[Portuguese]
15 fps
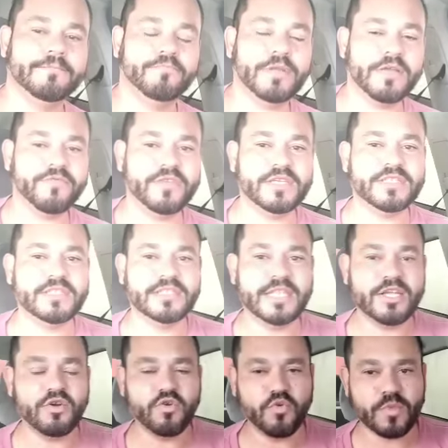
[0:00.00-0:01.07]
para ver se
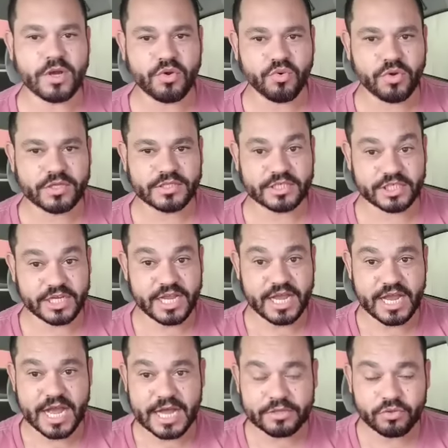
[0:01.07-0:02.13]
tem alguma coisa de
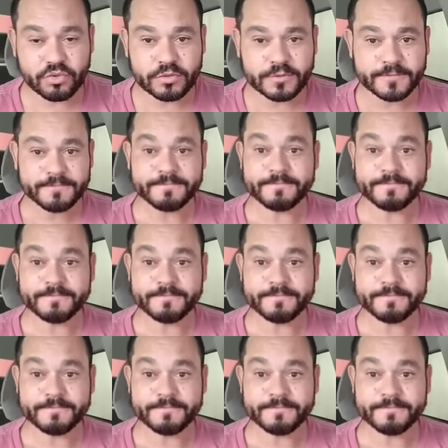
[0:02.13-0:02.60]
errado.